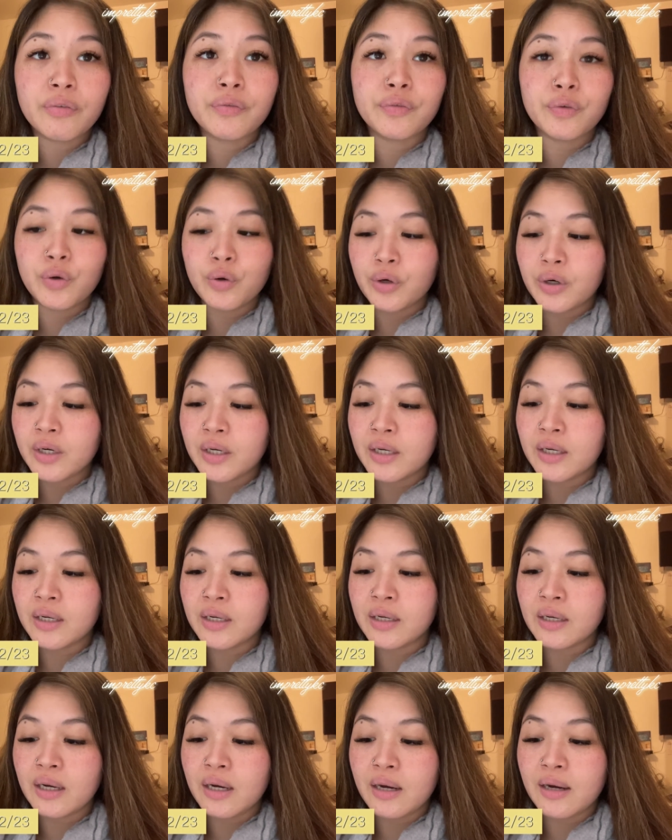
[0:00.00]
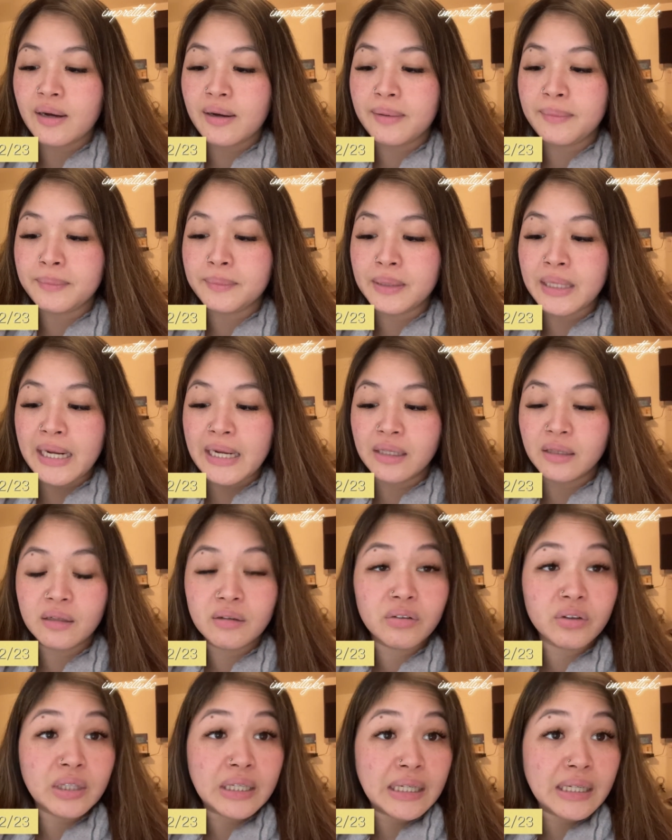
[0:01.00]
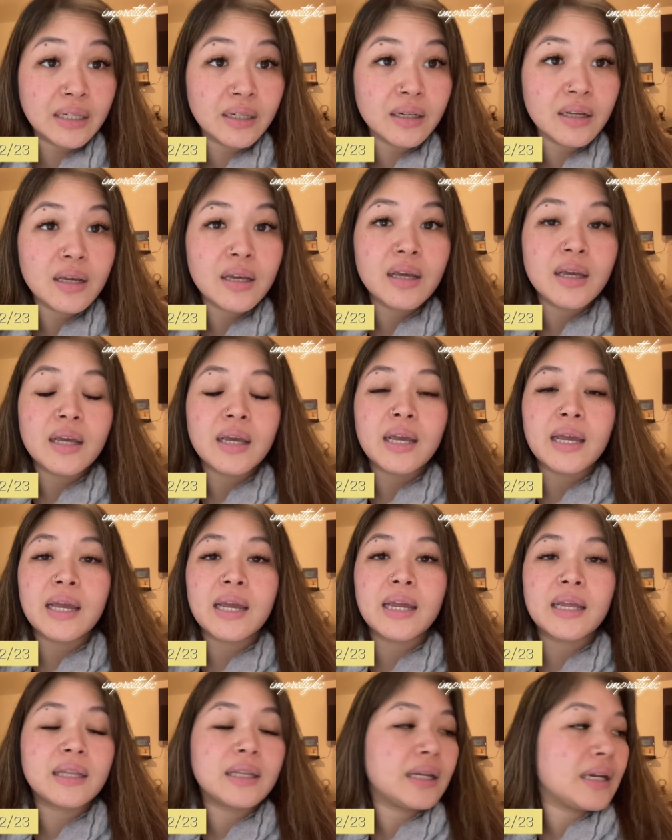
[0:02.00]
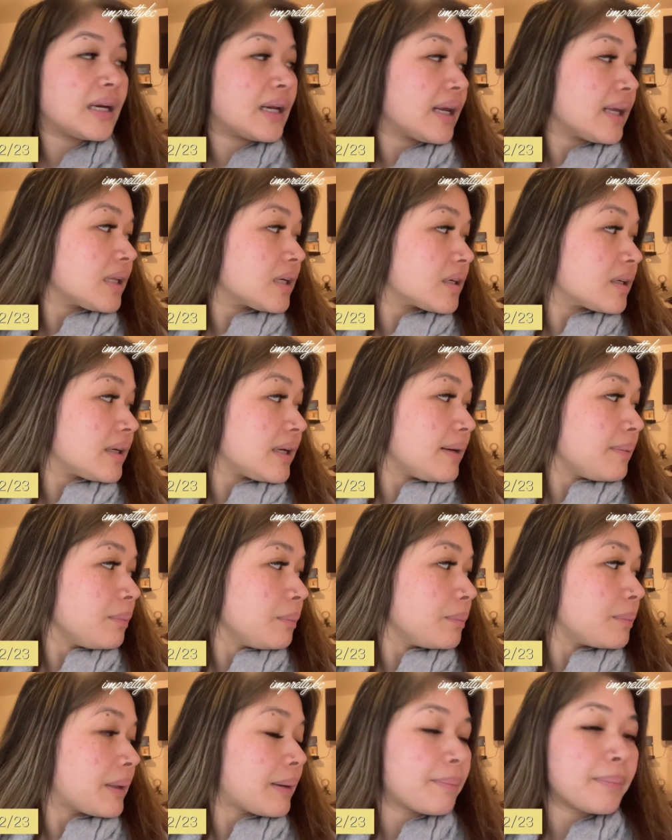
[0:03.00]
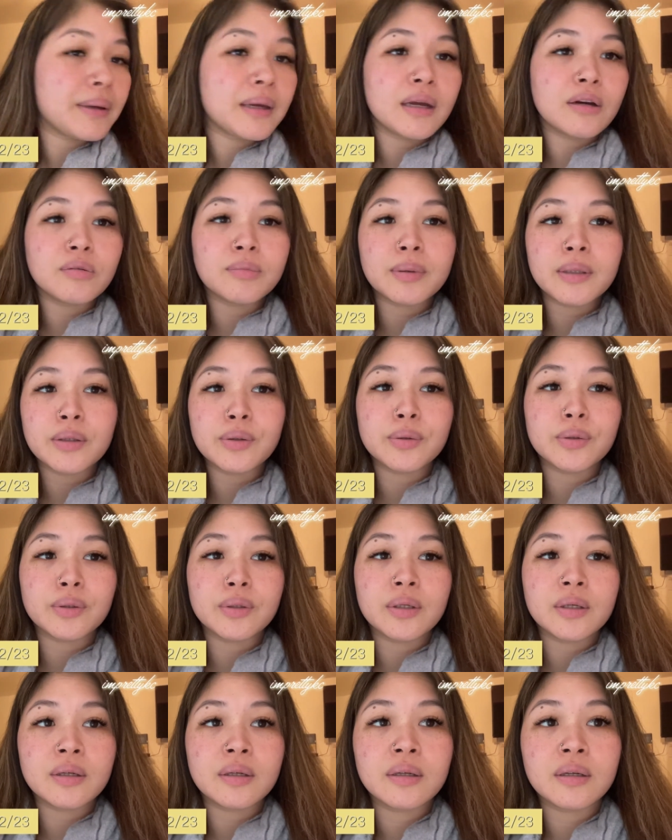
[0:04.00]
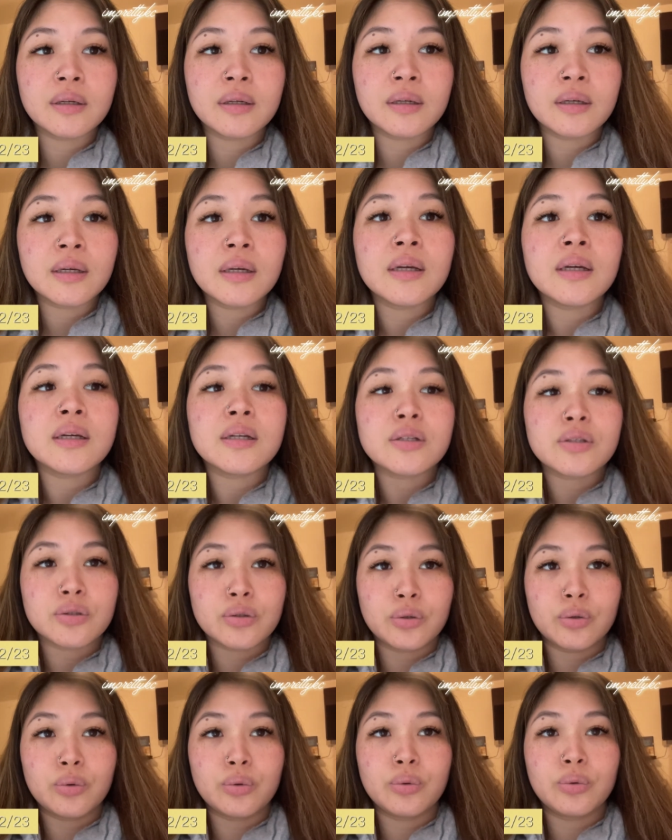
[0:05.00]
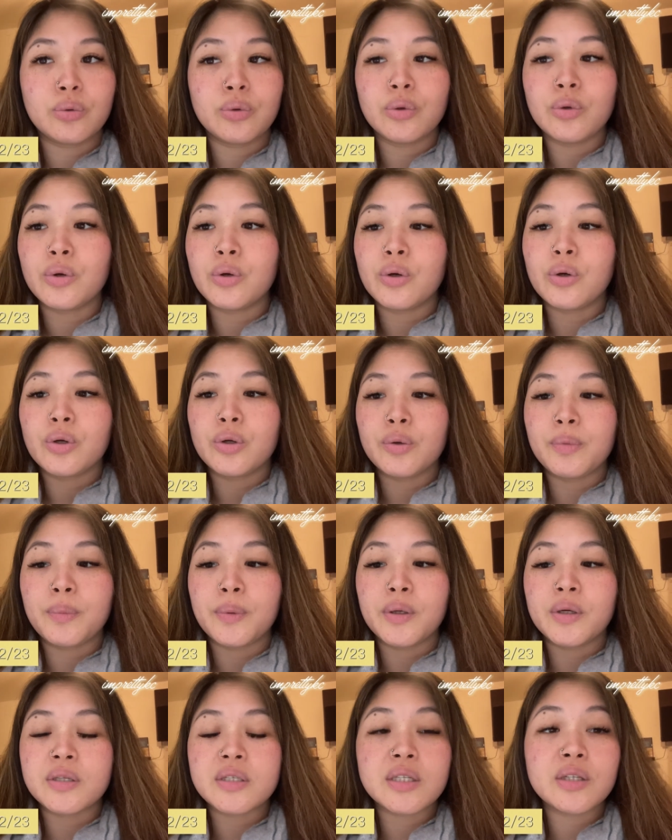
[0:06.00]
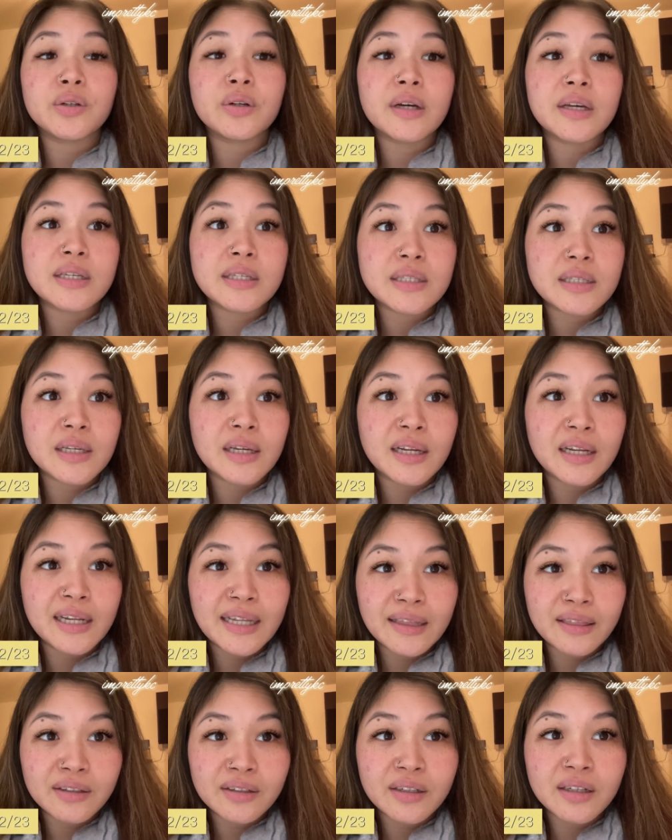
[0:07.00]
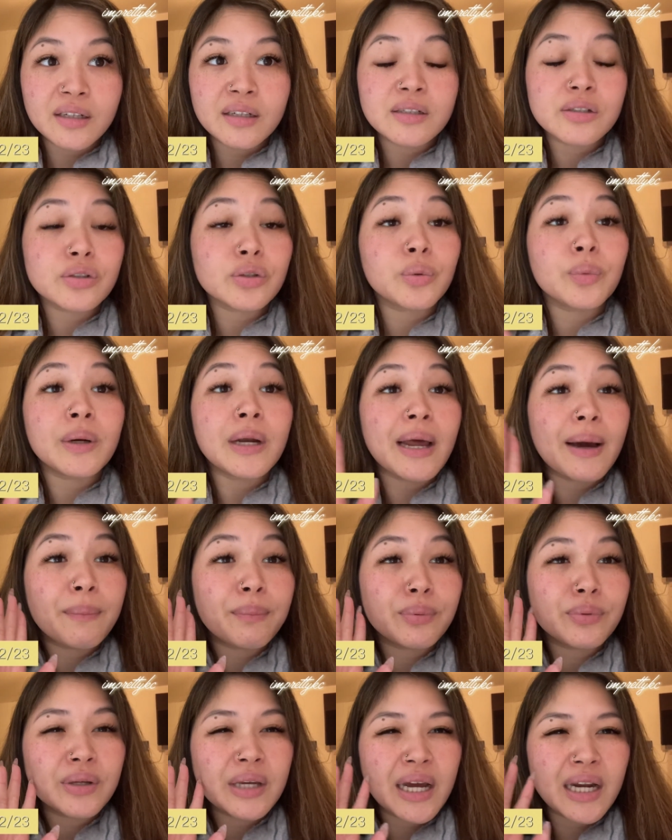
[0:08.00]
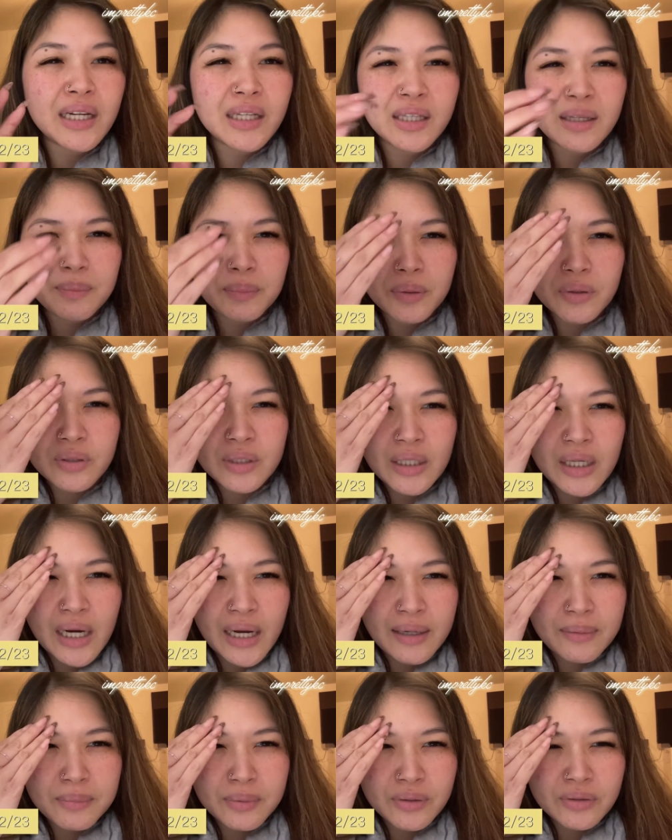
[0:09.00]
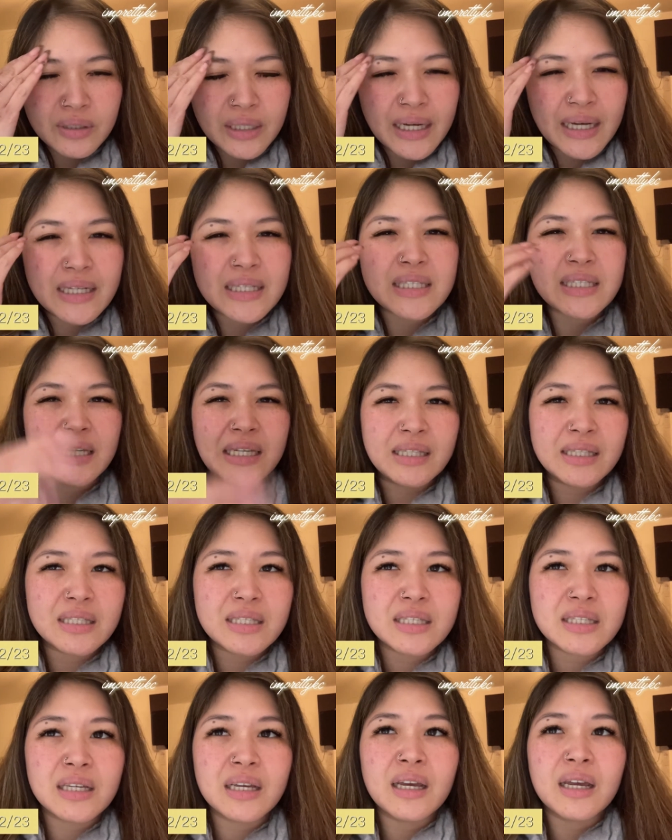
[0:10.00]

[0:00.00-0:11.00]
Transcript: for um, night routine and the night cream. Papi, ano ba yun? So, yun po. See you guys later. So, wala po yan. Hindi po ako nag-eyebrow na since